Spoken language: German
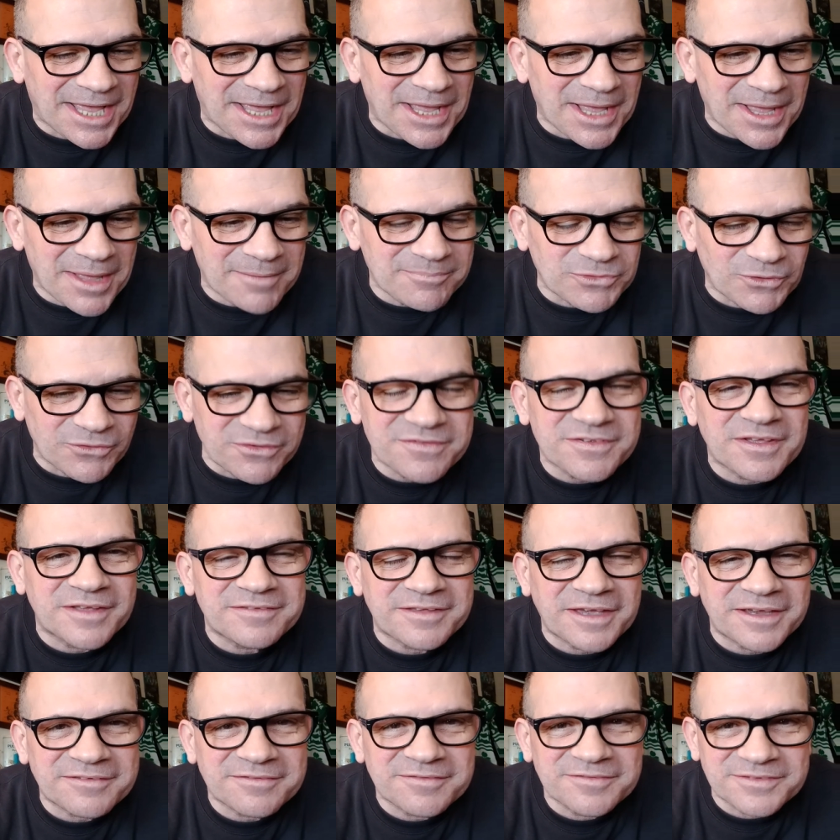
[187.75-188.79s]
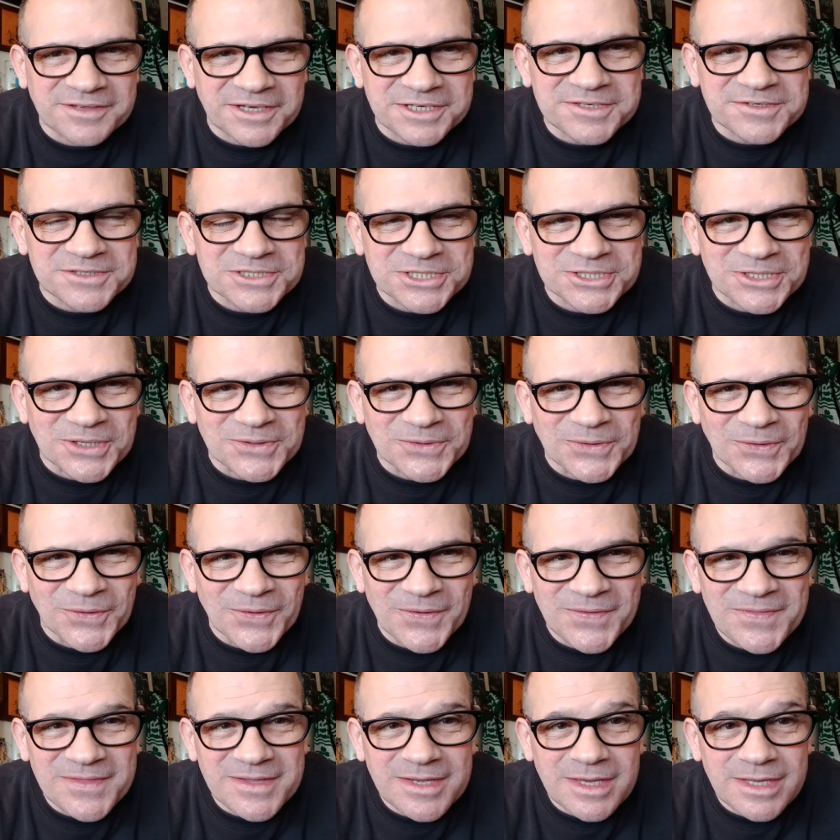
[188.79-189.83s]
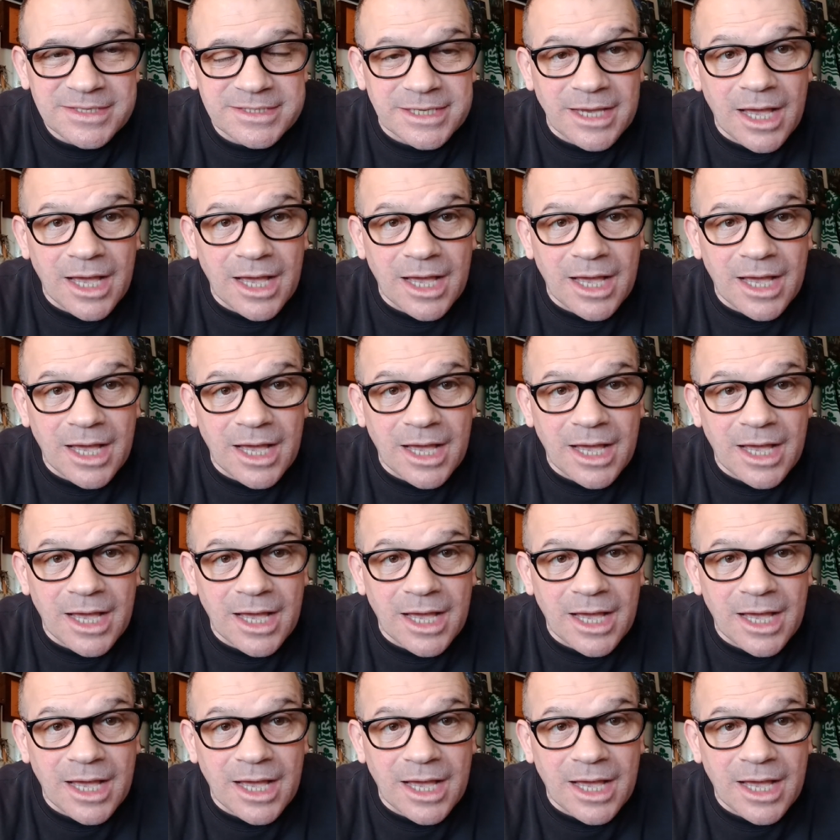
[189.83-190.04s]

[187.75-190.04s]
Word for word: Ähm, 1966 gegründet.